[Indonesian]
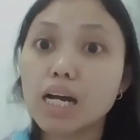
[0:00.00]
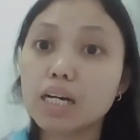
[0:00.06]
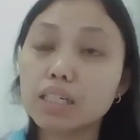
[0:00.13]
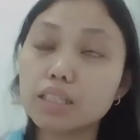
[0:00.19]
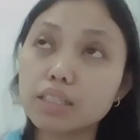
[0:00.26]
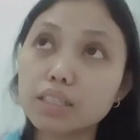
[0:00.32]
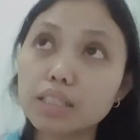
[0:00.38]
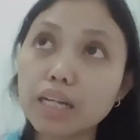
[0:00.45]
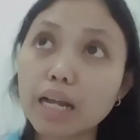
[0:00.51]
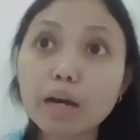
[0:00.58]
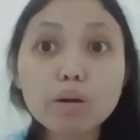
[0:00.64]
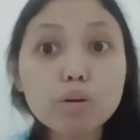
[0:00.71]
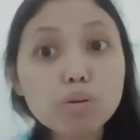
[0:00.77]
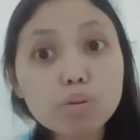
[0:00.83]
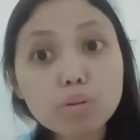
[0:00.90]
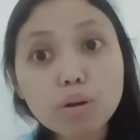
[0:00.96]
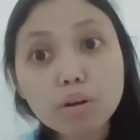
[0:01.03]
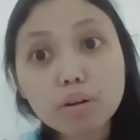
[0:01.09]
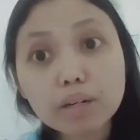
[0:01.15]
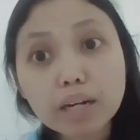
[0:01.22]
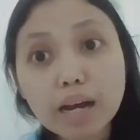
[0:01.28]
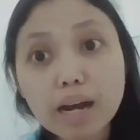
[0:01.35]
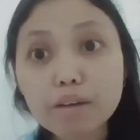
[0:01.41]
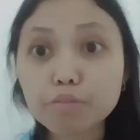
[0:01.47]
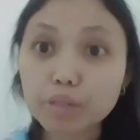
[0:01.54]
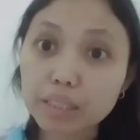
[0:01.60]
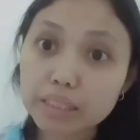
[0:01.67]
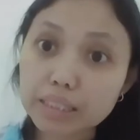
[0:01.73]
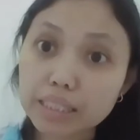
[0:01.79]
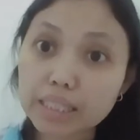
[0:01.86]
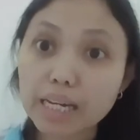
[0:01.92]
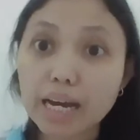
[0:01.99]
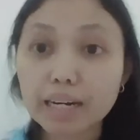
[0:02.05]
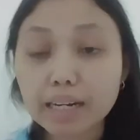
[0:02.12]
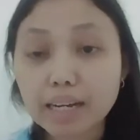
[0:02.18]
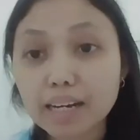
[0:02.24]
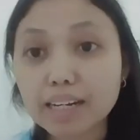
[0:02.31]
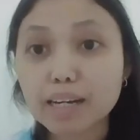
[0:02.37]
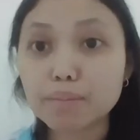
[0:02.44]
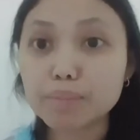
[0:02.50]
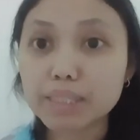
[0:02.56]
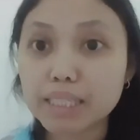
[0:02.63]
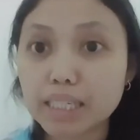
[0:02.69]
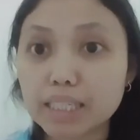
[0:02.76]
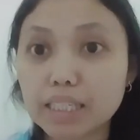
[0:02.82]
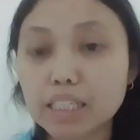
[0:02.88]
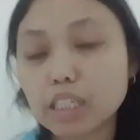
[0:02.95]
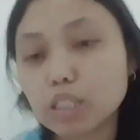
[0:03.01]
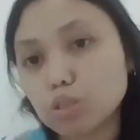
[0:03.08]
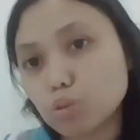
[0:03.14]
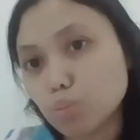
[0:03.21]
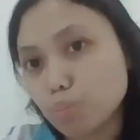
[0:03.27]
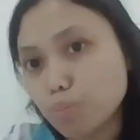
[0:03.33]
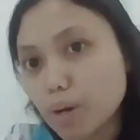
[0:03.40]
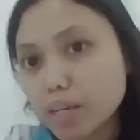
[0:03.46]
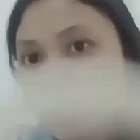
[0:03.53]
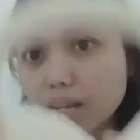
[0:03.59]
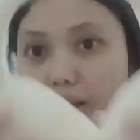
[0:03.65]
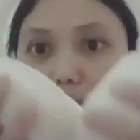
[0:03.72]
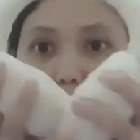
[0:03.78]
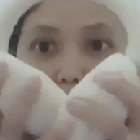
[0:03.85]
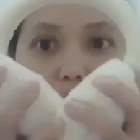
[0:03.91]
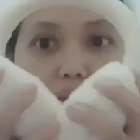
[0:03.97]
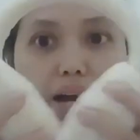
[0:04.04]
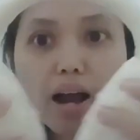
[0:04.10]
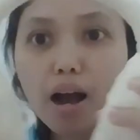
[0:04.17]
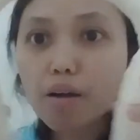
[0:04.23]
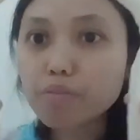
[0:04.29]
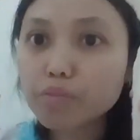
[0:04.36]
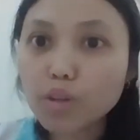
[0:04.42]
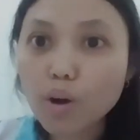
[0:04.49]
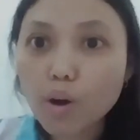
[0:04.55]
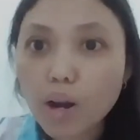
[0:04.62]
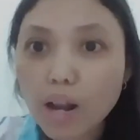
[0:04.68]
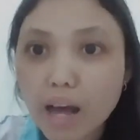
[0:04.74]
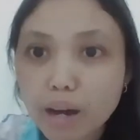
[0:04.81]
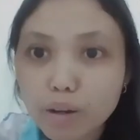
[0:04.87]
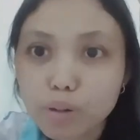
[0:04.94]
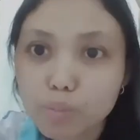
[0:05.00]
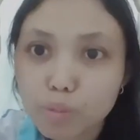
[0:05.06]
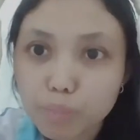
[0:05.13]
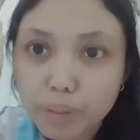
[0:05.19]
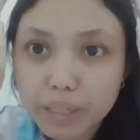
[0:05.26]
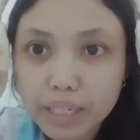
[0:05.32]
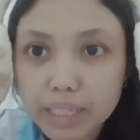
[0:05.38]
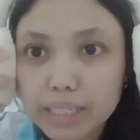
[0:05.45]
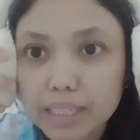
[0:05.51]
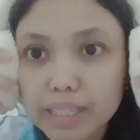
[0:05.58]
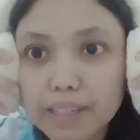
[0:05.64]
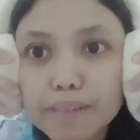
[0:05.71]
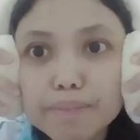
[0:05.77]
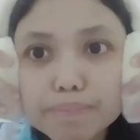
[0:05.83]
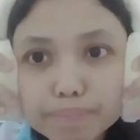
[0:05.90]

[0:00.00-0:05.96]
uh, eh, lagu corona versi anak gak bisa nyanyi supaya lebih afdol aku mau pakai ini